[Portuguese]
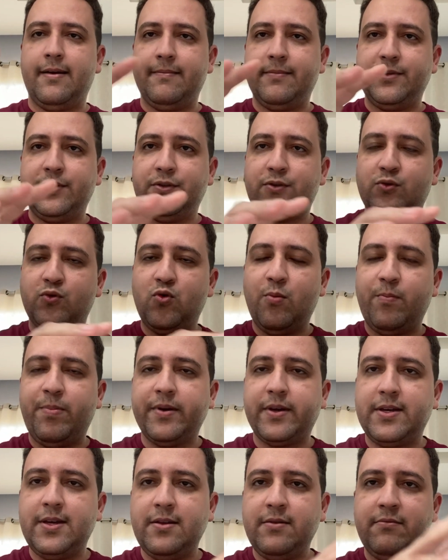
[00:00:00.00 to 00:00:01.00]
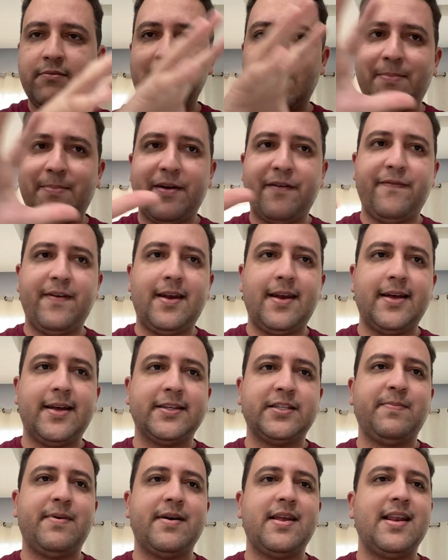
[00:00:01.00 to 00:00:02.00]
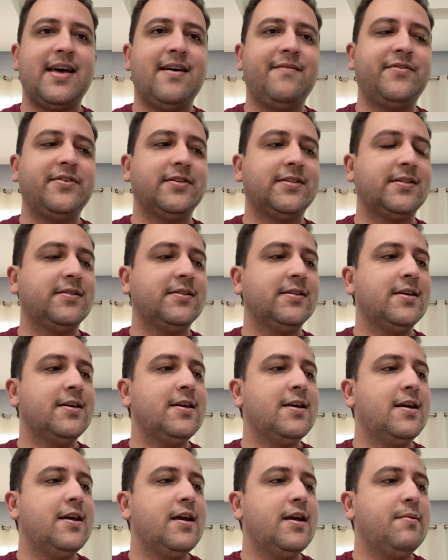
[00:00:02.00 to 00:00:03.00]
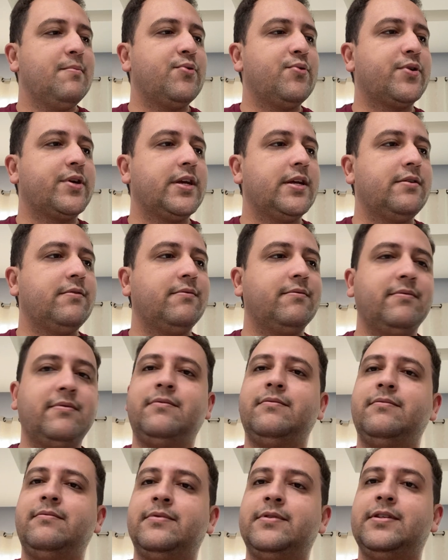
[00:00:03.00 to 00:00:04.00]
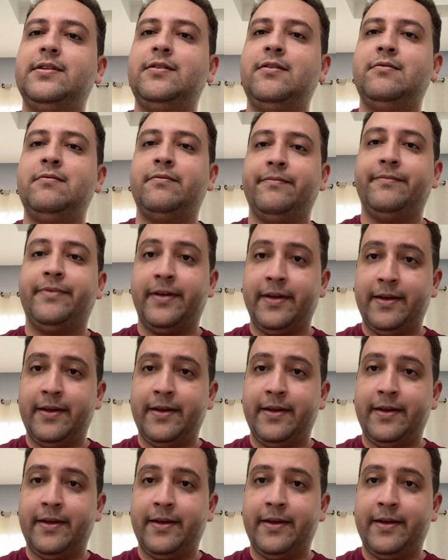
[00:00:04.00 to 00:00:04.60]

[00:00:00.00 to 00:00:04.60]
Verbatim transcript: desculpa aqui, não dá para falar as palavras, porque não, não senão não,